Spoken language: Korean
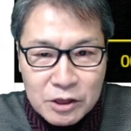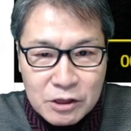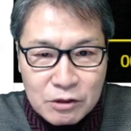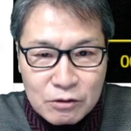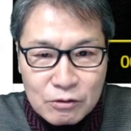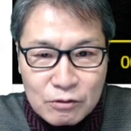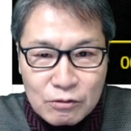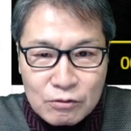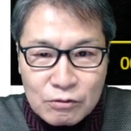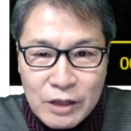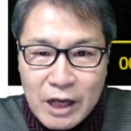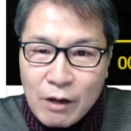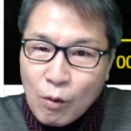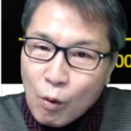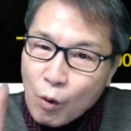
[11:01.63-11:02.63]

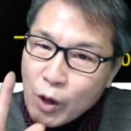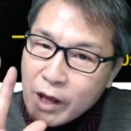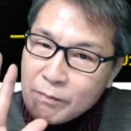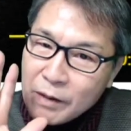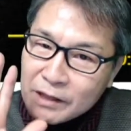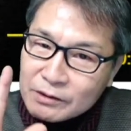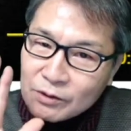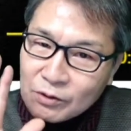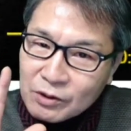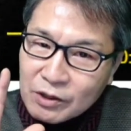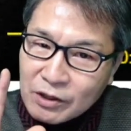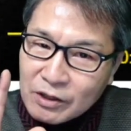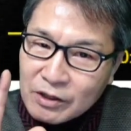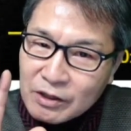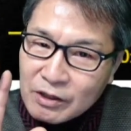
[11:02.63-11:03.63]
시즌2의 5회
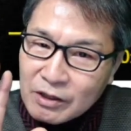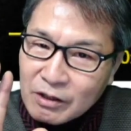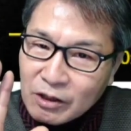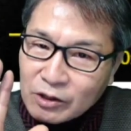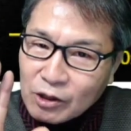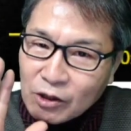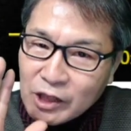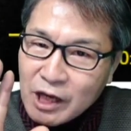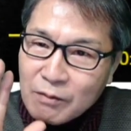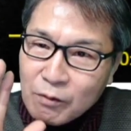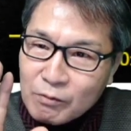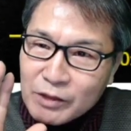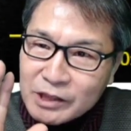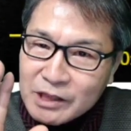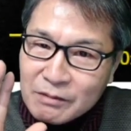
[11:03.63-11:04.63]
방송을 어떻게
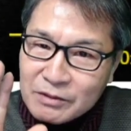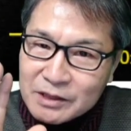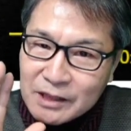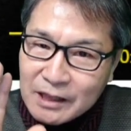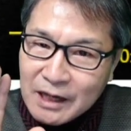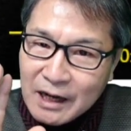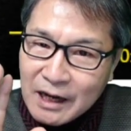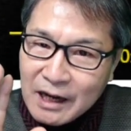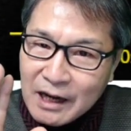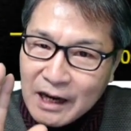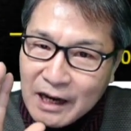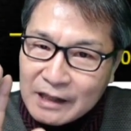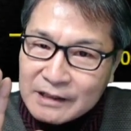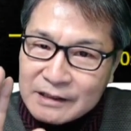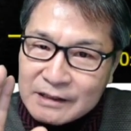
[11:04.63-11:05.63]
보면 재밌을까
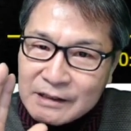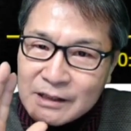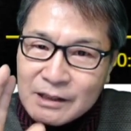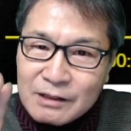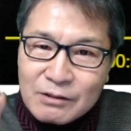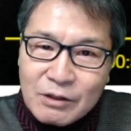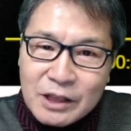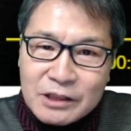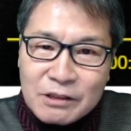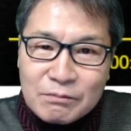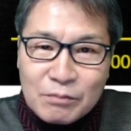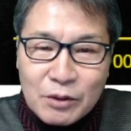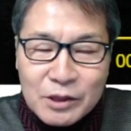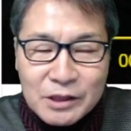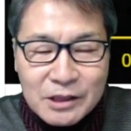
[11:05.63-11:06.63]
하는 관전
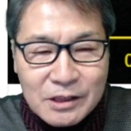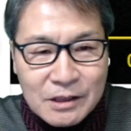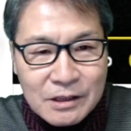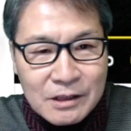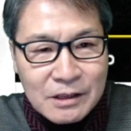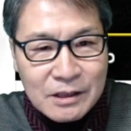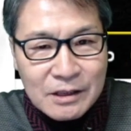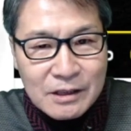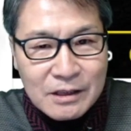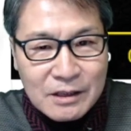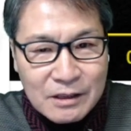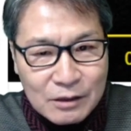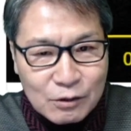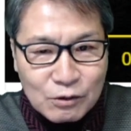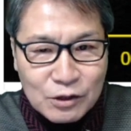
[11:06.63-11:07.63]
포인트를
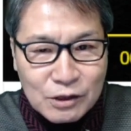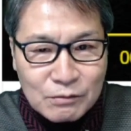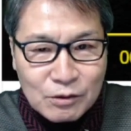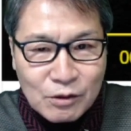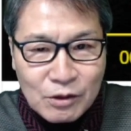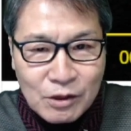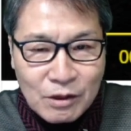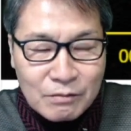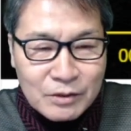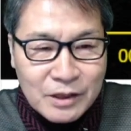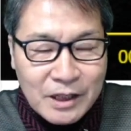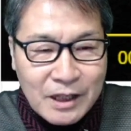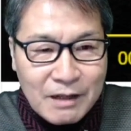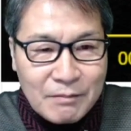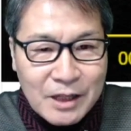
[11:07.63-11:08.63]
중심으로
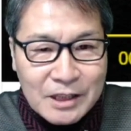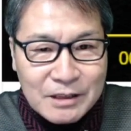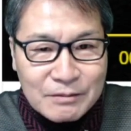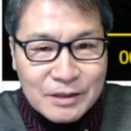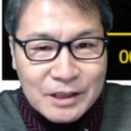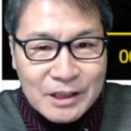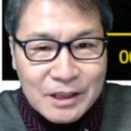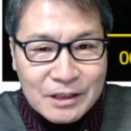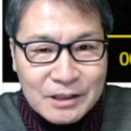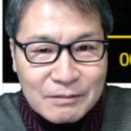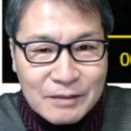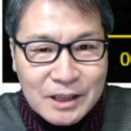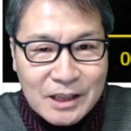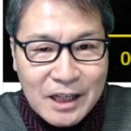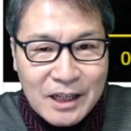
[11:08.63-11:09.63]
여러분들에게 말씀을
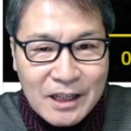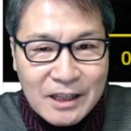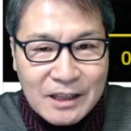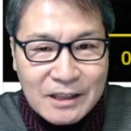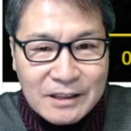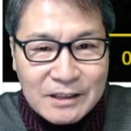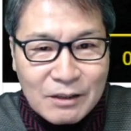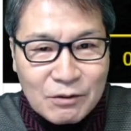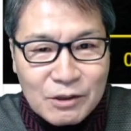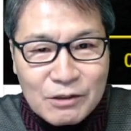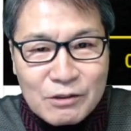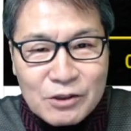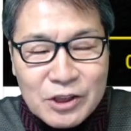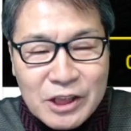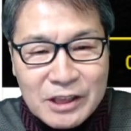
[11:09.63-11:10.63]
드렸습니다. 자 오늘
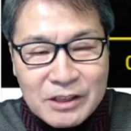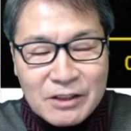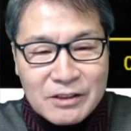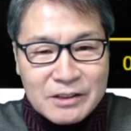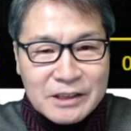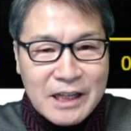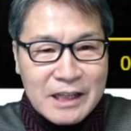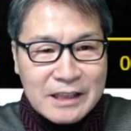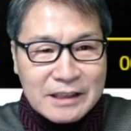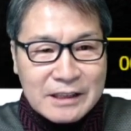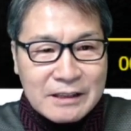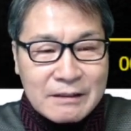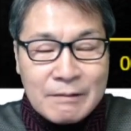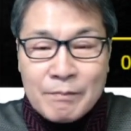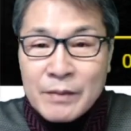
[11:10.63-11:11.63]
뉴스 장터 영상은
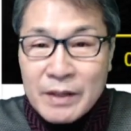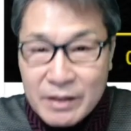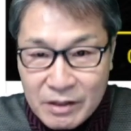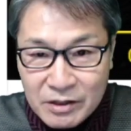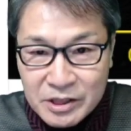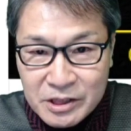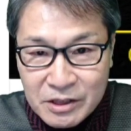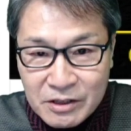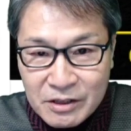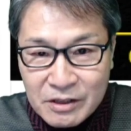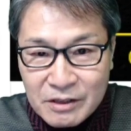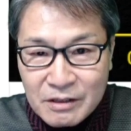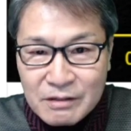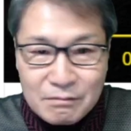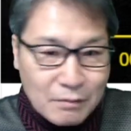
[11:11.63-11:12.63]
여기서
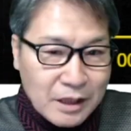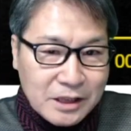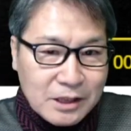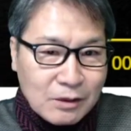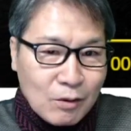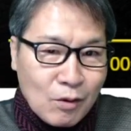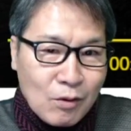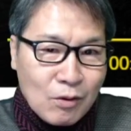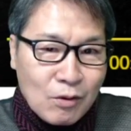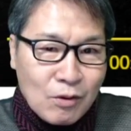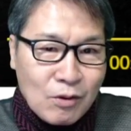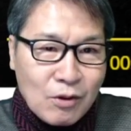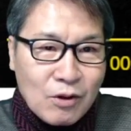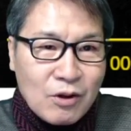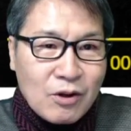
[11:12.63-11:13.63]
마치도록
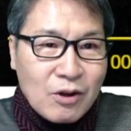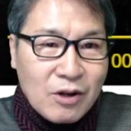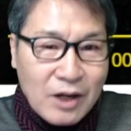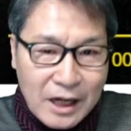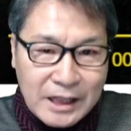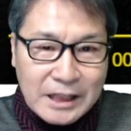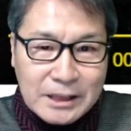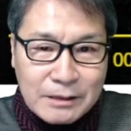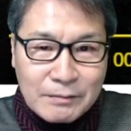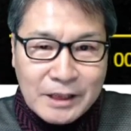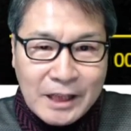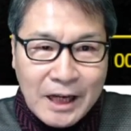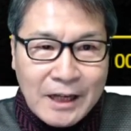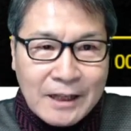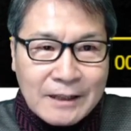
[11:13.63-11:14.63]

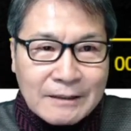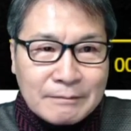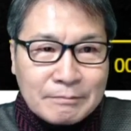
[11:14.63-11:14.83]
하겠습니다.